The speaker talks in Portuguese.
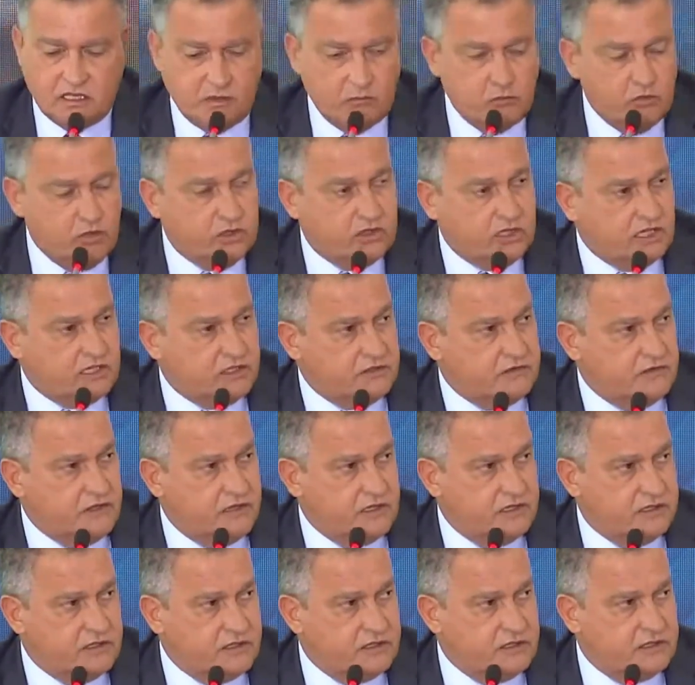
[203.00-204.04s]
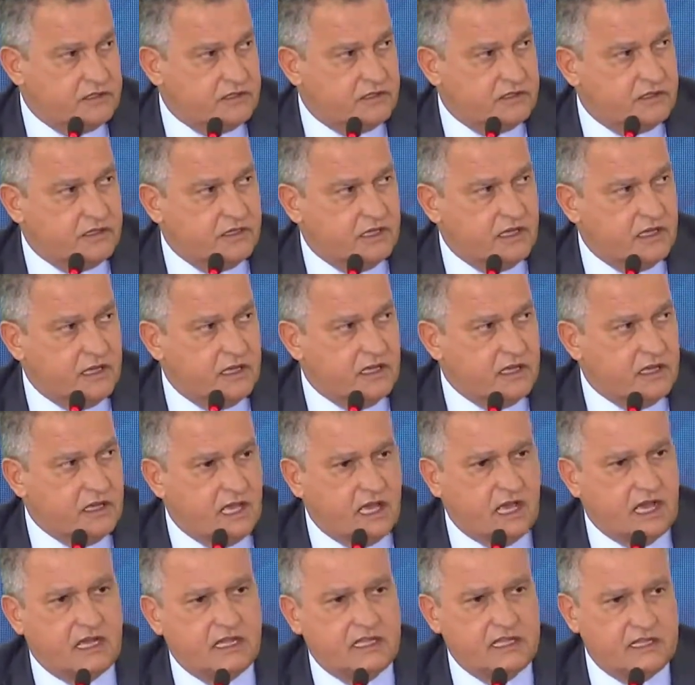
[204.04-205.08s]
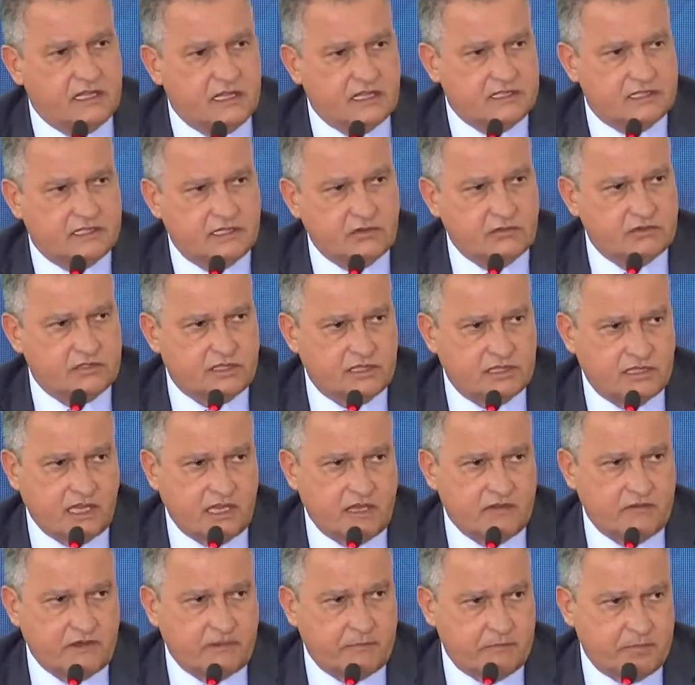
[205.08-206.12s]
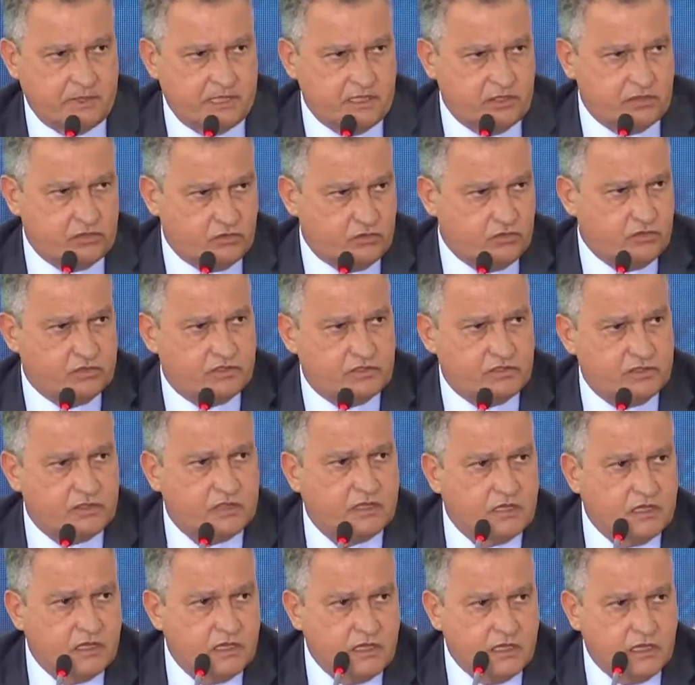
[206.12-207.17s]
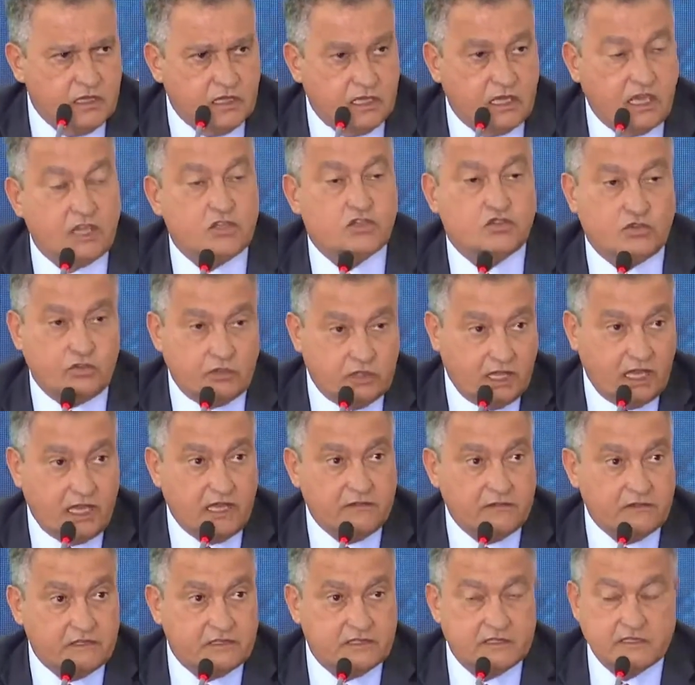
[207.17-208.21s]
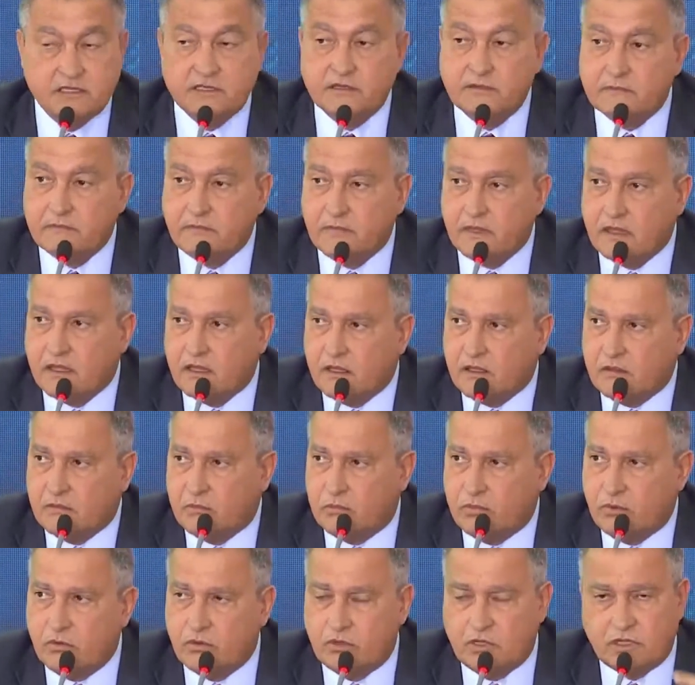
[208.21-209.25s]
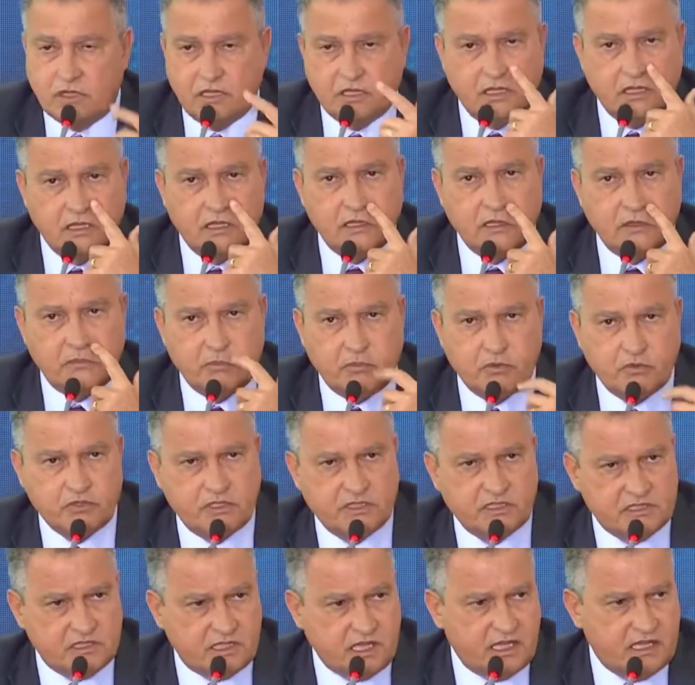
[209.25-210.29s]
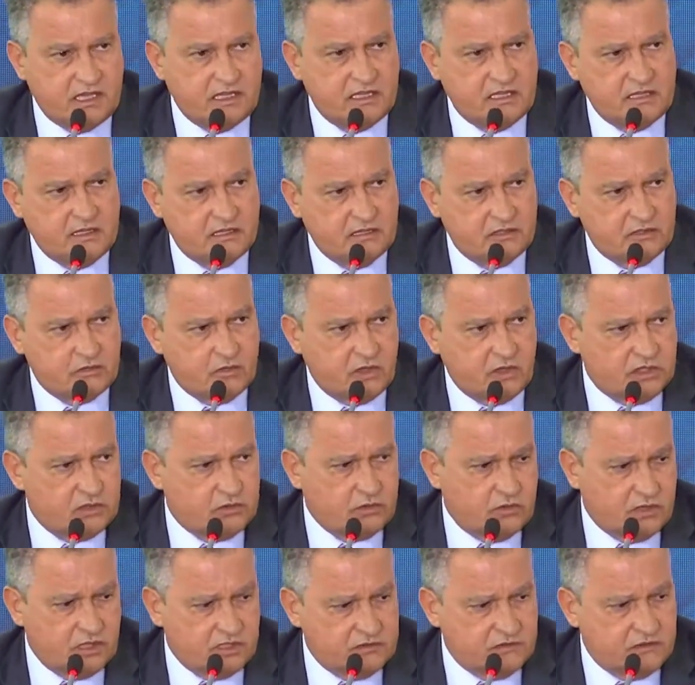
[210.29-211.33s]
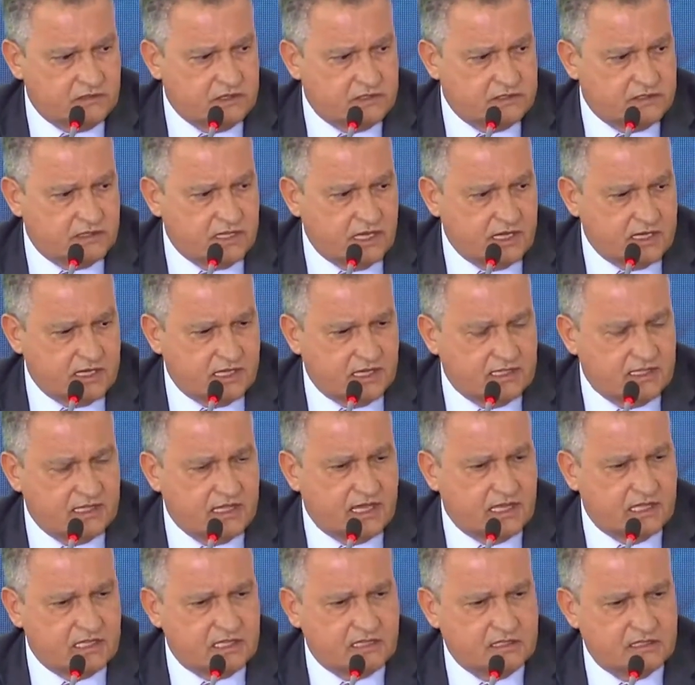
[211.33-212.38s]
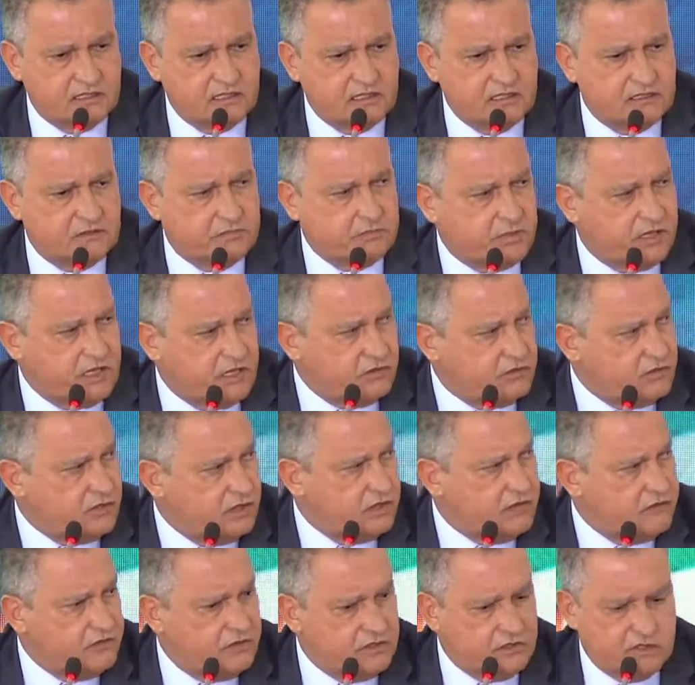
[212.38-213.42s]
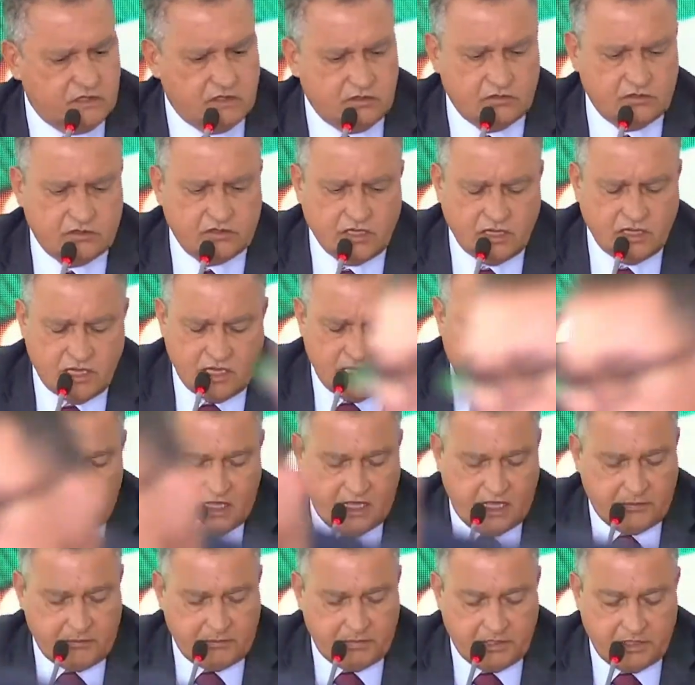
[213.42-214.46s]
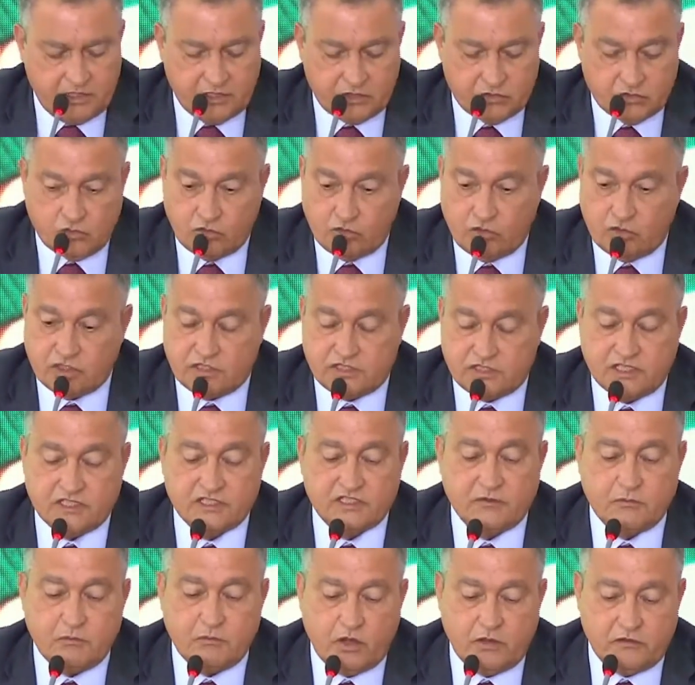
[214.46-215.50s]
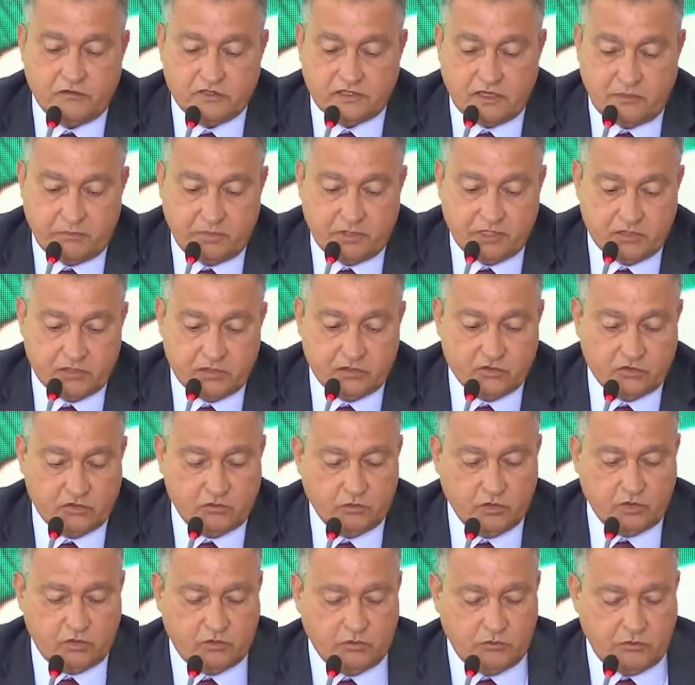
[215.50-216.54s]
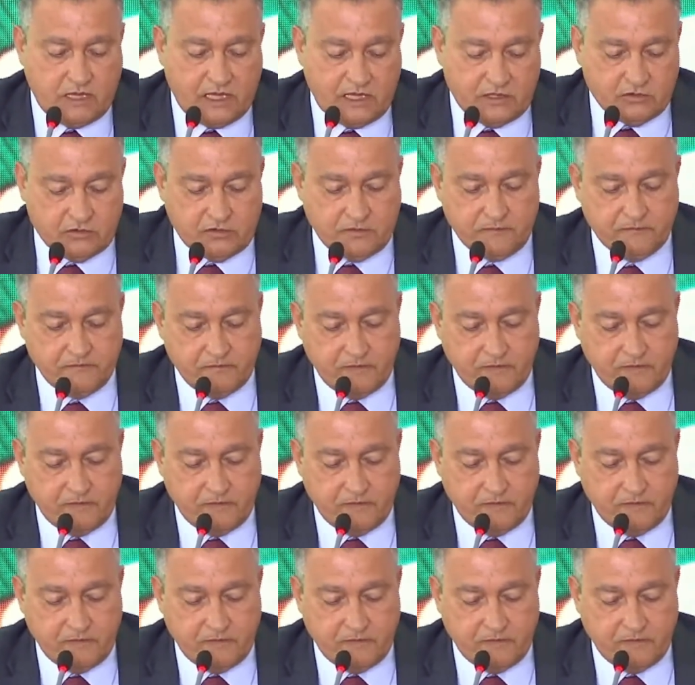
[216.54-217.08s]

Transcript: e muitas vezes a alienação se dava a preços questionáveis, porque por estar em situações às vezes degradadas, esses prédios eram vendidos a preço, ou esses imóveis a preços muito baixos.